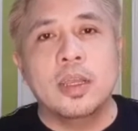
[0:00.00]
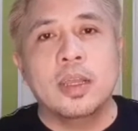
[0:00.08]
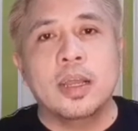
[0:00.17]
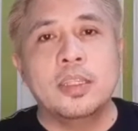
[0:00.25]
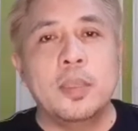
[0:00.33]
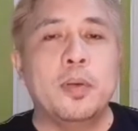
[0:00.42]

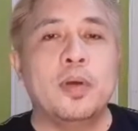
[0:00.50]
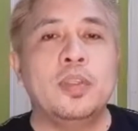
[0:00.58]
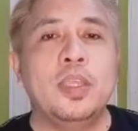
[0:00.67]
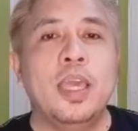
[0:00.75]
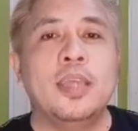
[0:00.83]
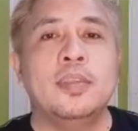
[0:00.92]
Kasi po
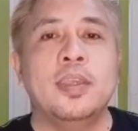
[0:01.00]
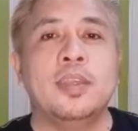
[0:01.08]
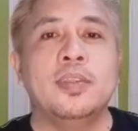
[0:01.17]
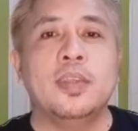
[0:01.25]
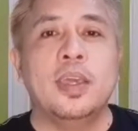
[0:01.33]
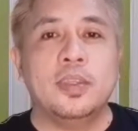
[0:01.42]
si
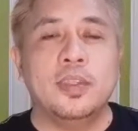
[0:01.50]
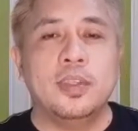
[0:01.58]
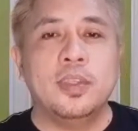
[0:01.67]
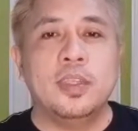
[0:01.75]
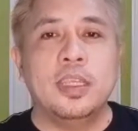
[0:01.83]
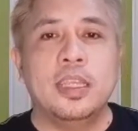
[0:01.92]

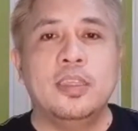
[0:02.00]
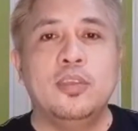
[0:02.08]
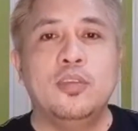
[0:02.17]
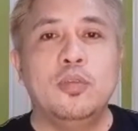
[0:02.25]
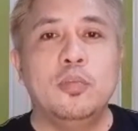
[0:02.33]
SSS, yun